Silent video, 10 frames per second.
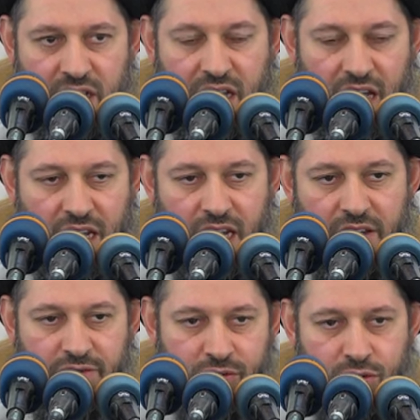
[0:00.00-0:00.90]

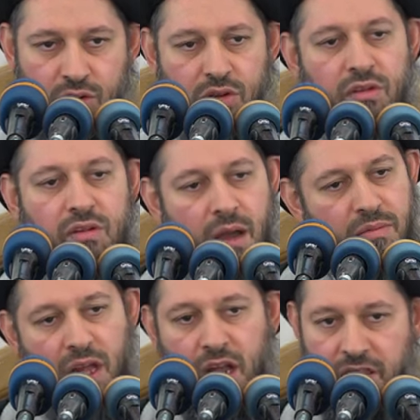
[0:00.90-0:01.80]
خلفت
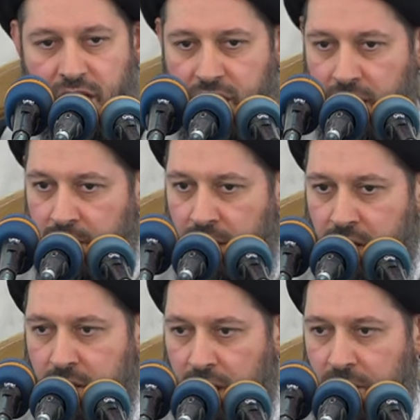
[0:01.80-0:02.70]
امثال هذه الكلمه
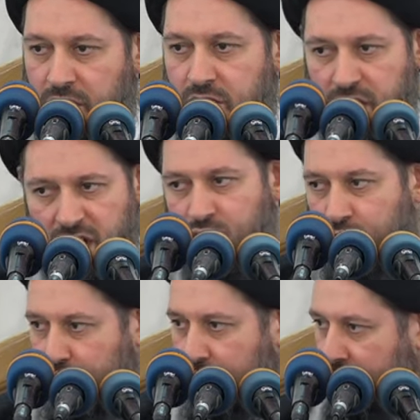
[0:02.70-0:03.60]
كلمات
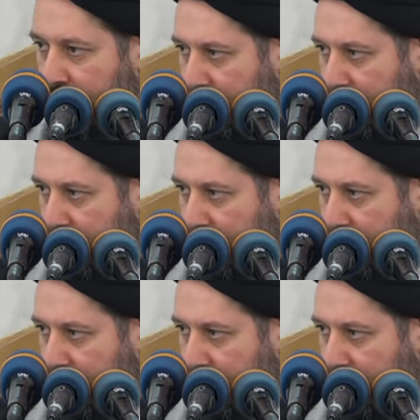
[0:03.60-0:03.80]
تركت